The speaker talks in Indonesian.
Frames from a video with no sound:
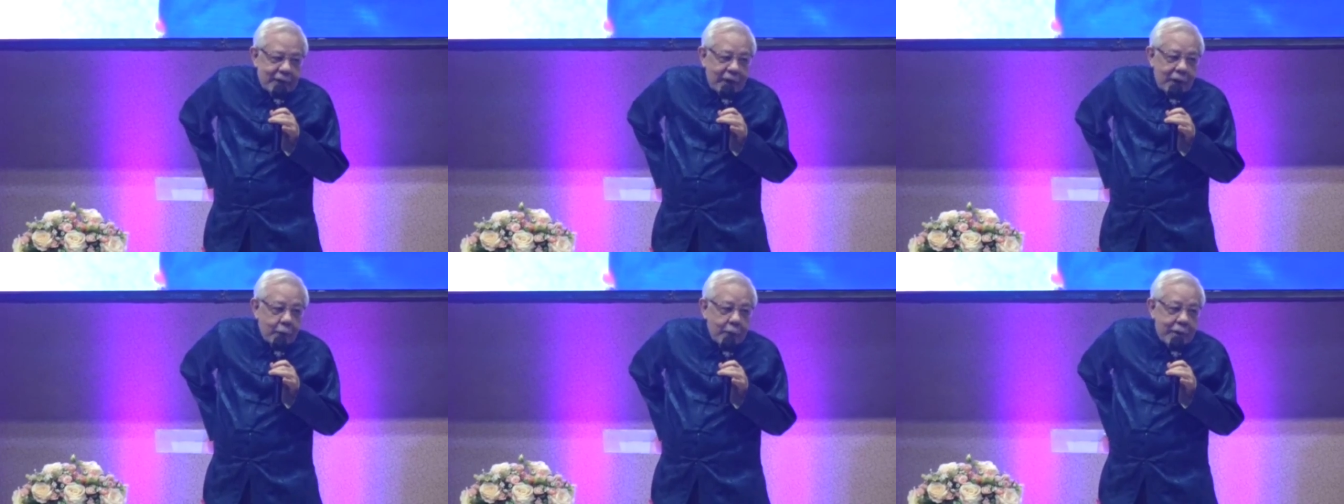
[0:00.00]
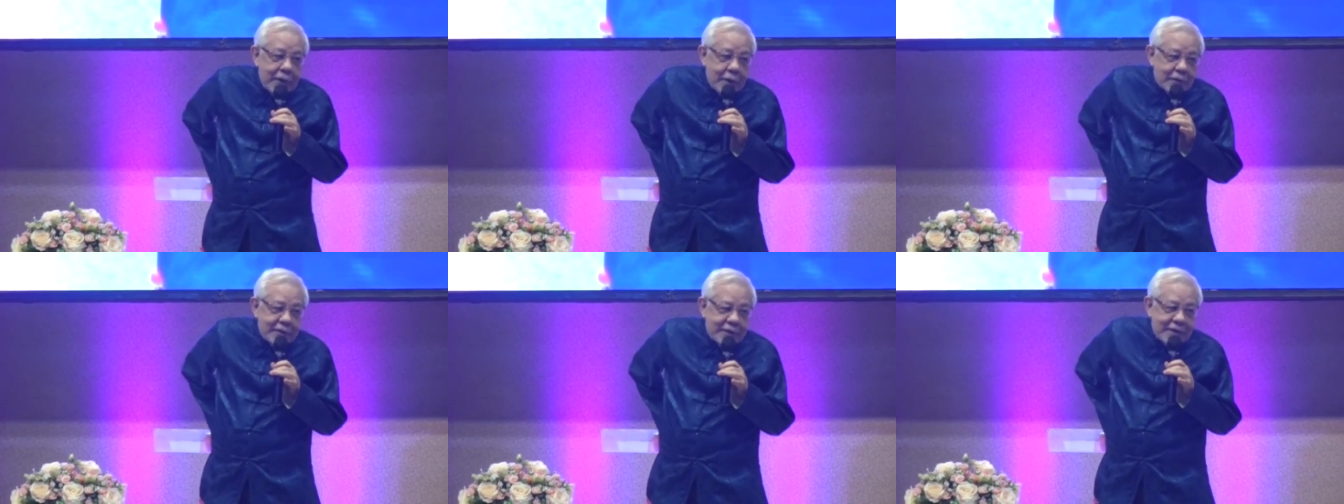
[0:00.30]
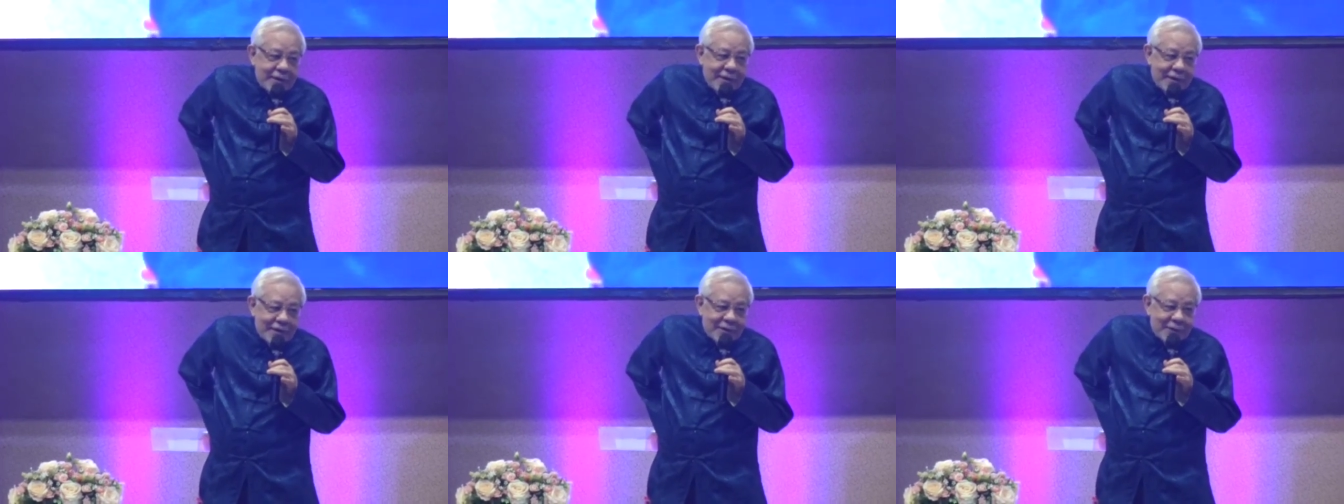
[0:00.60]
Lagu ini harus
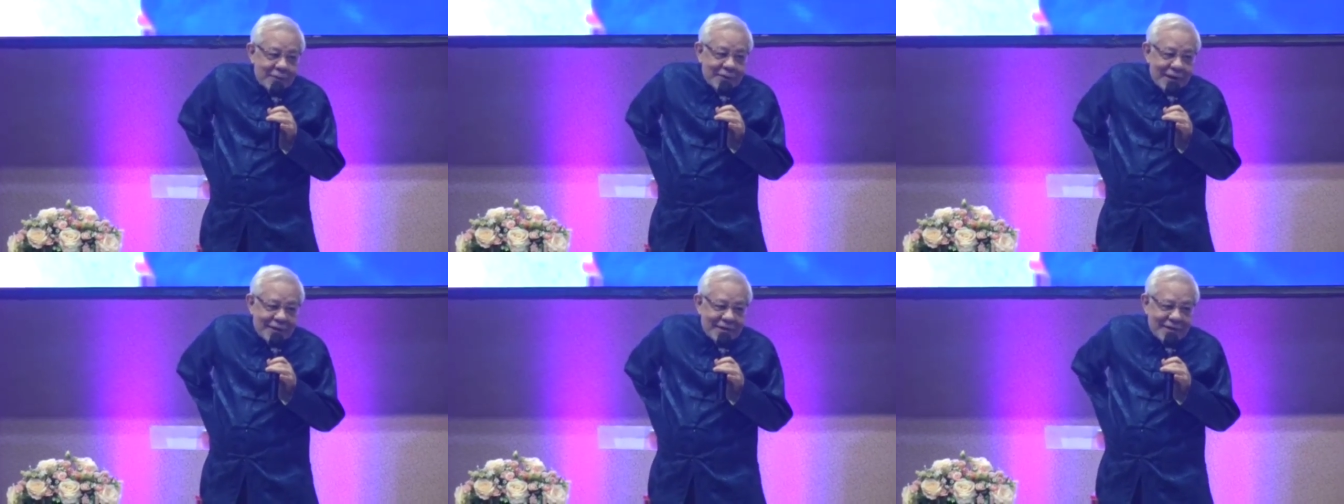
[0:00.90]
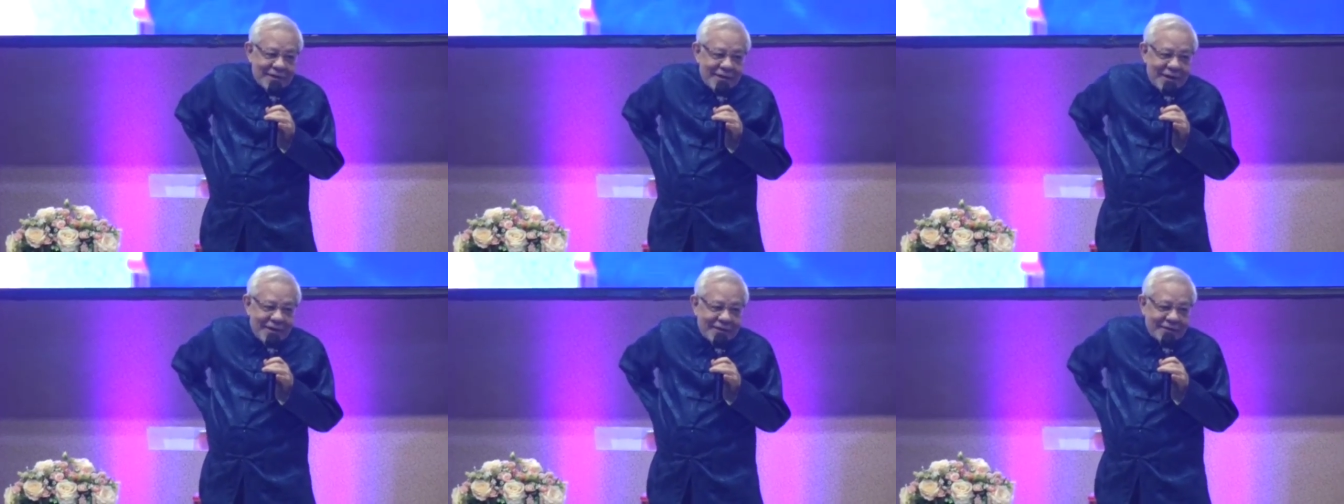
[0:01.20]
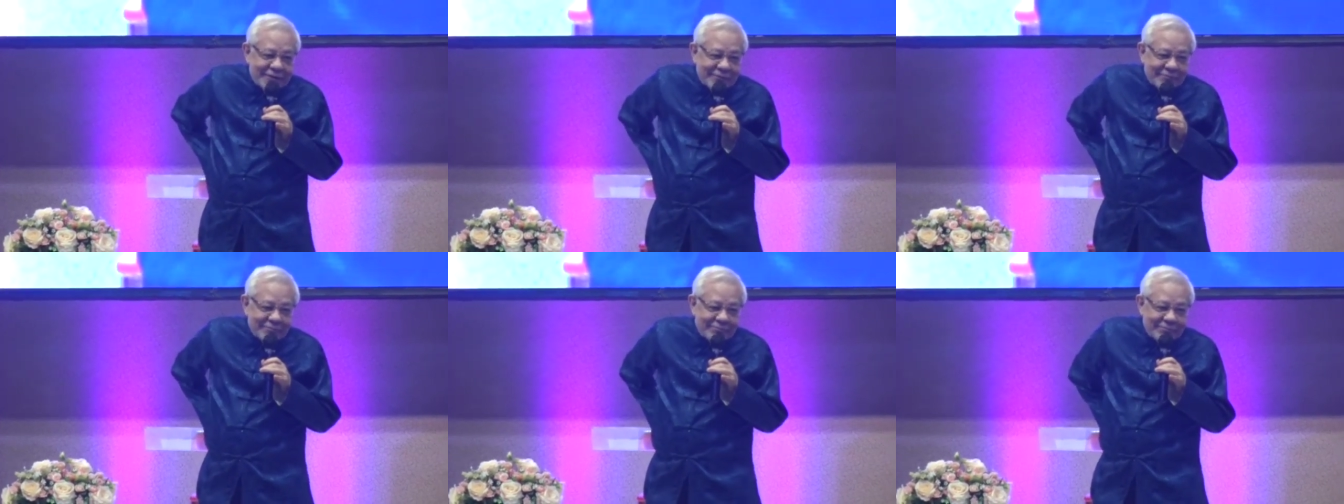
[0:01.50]
nyanyi dengan sukacita.
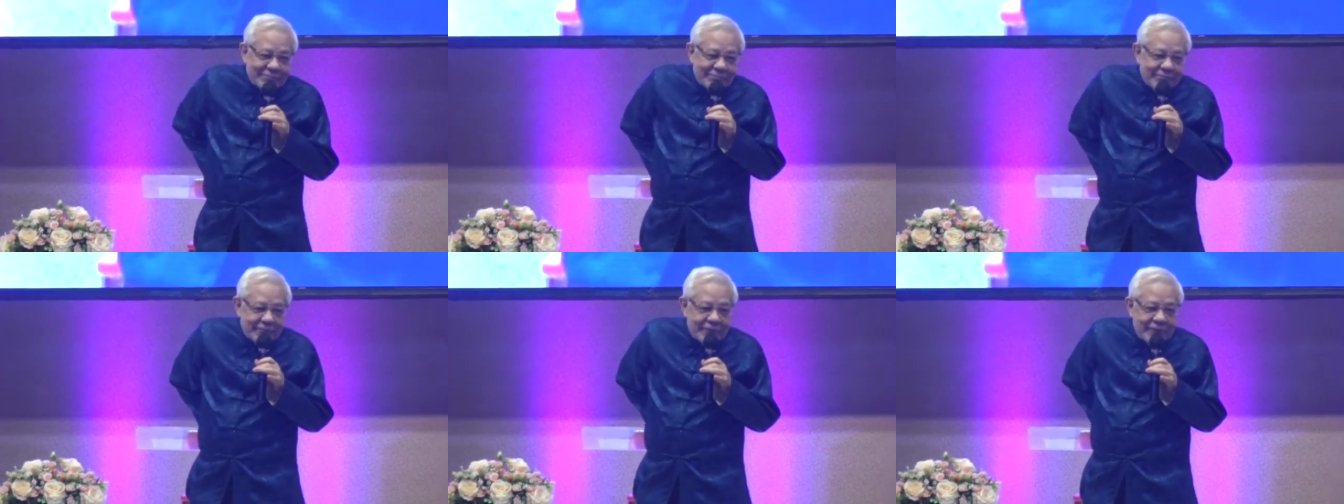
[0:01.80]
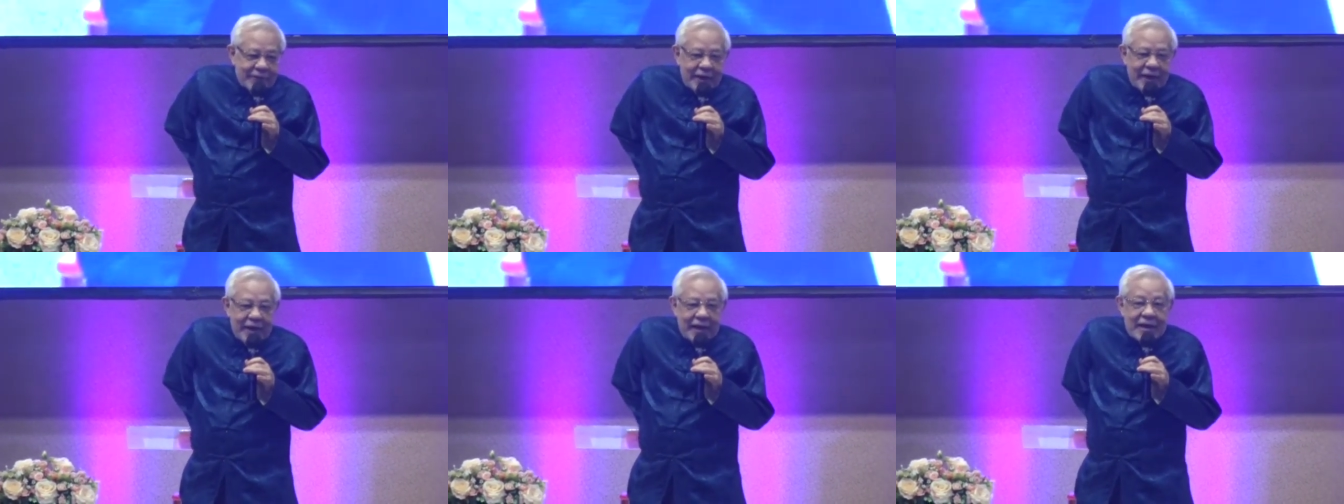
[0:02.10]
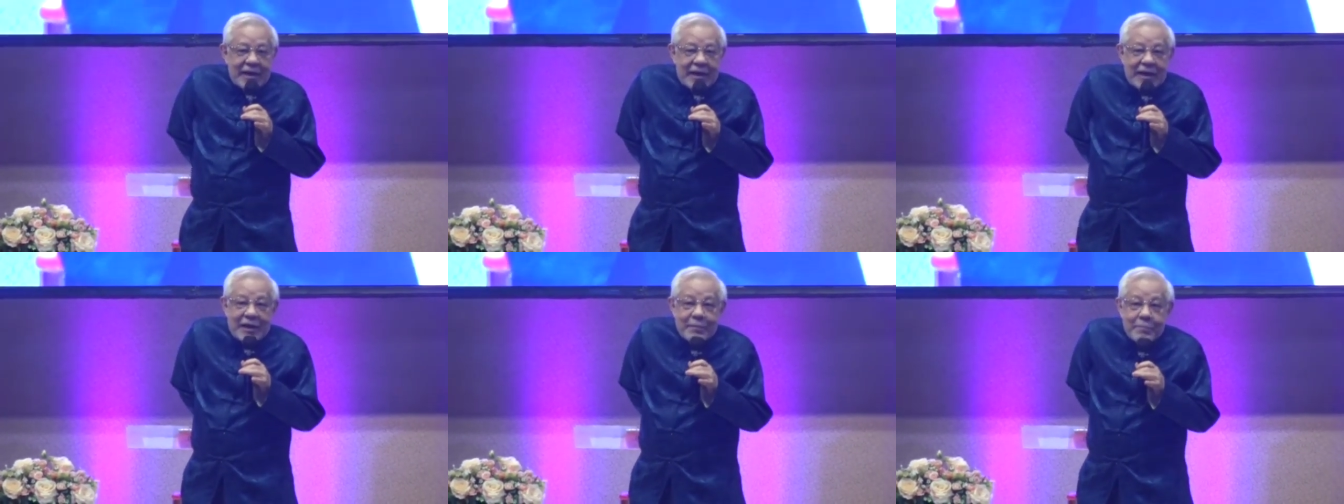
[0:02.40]

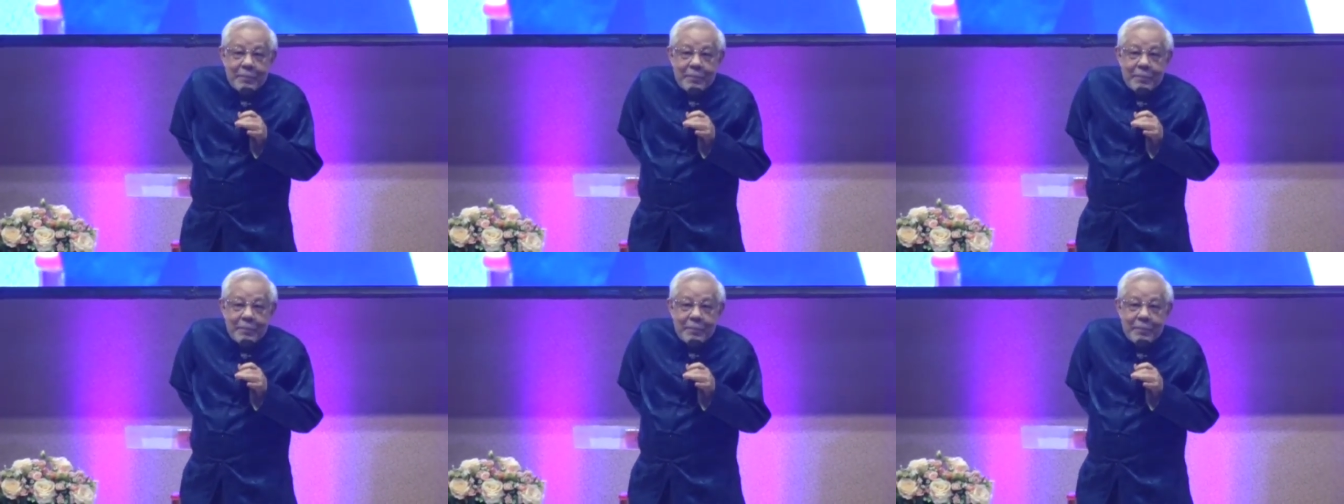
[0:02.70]
Ini